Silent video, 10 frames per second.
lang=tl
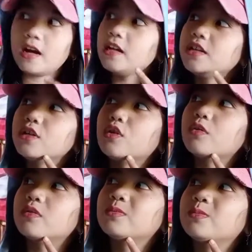Ay,
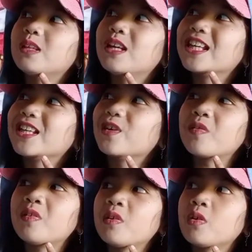yung,
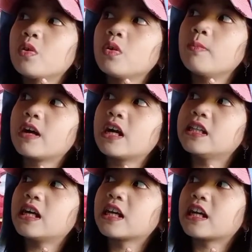yung pagka
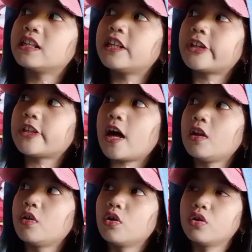lagi ka
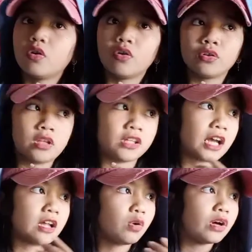natatalo, yung
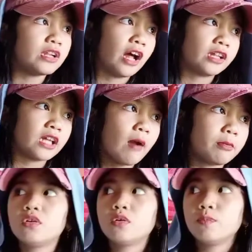natalo ka na,
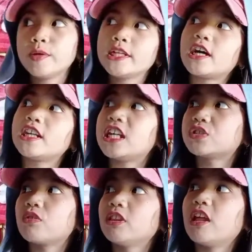tapos, yung
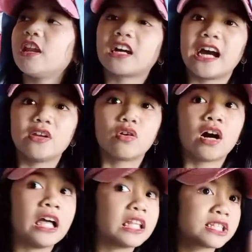pinaka-last one talaga, yung
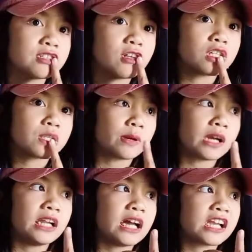hot sauce,
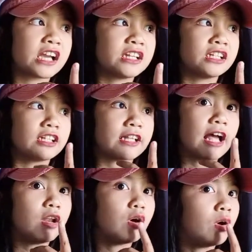pagka lagi ka
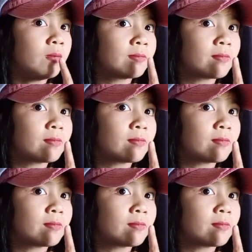natatalo.